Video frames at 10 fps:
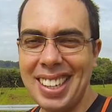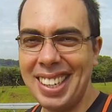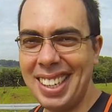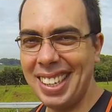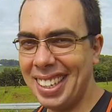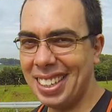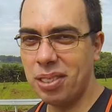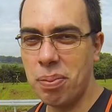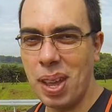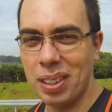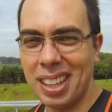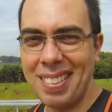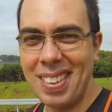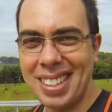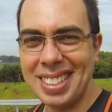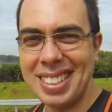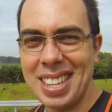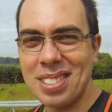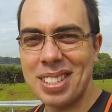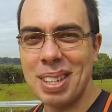E domingo tem vídeo, em
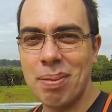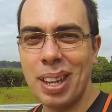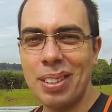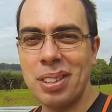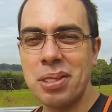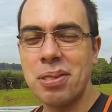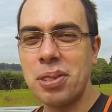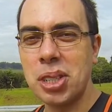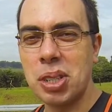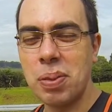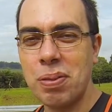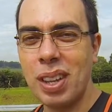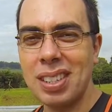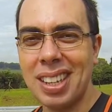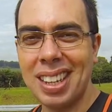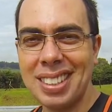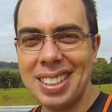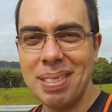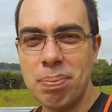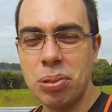10 horas da manhã, nosso último vídeo lá
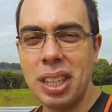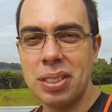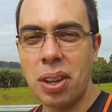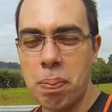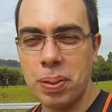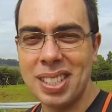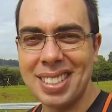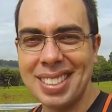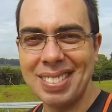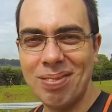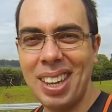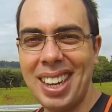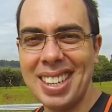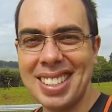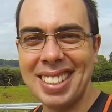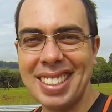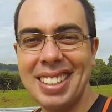de Prudentópolis. Beleza?